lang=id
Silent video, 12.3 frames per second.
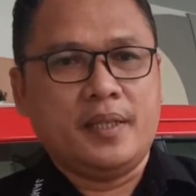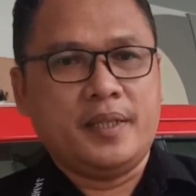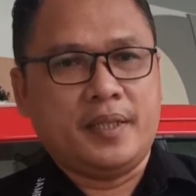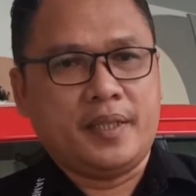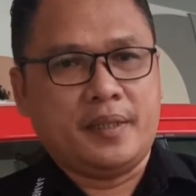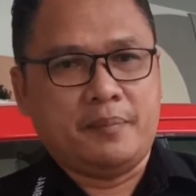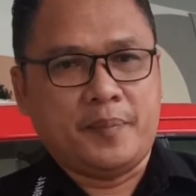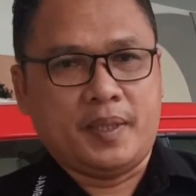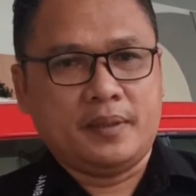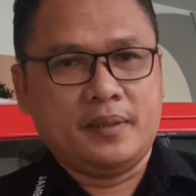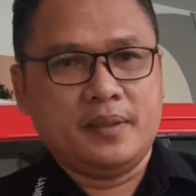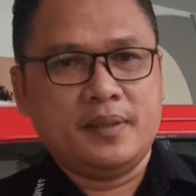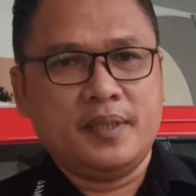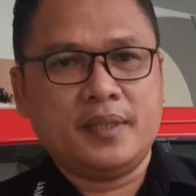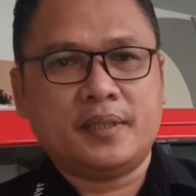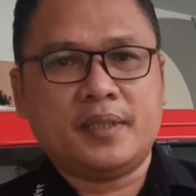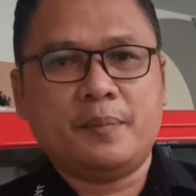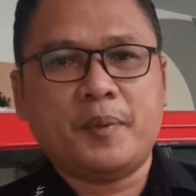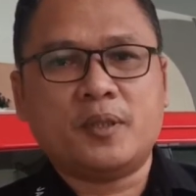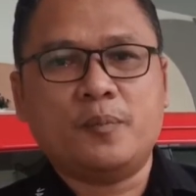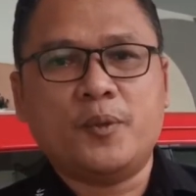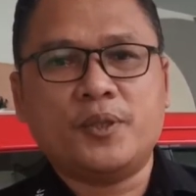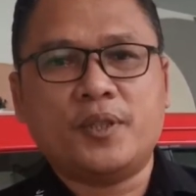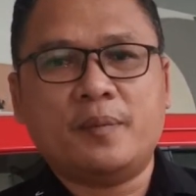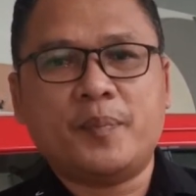Yang keempat, jika terdapat
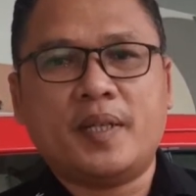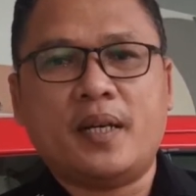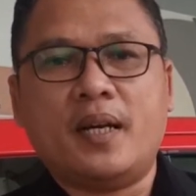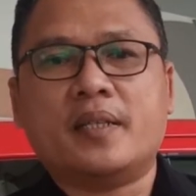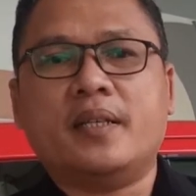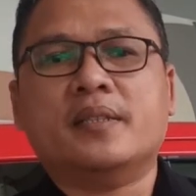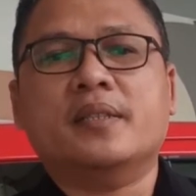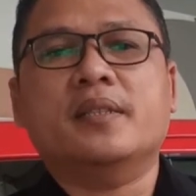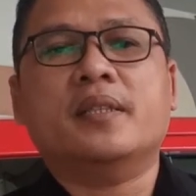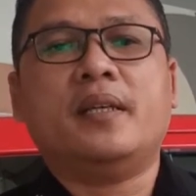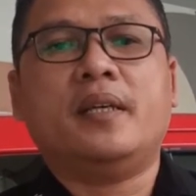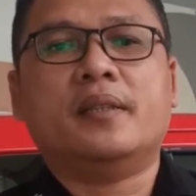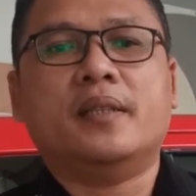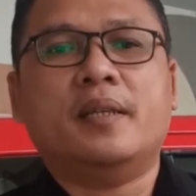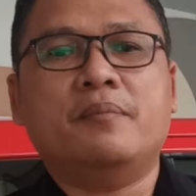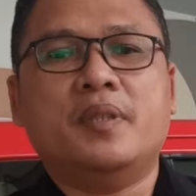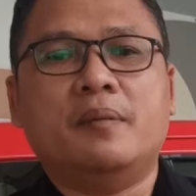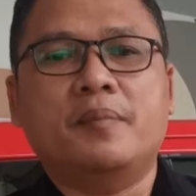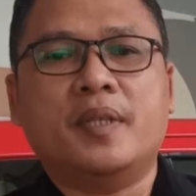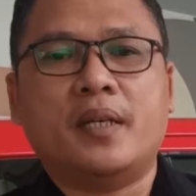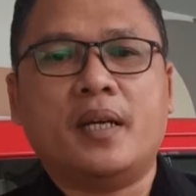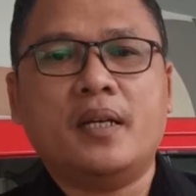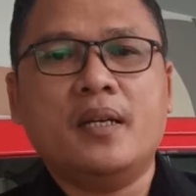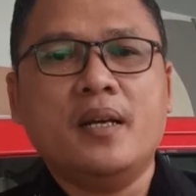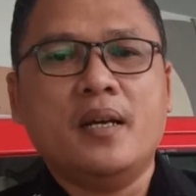kebocoran pada area sealer, headlamp, dan mika,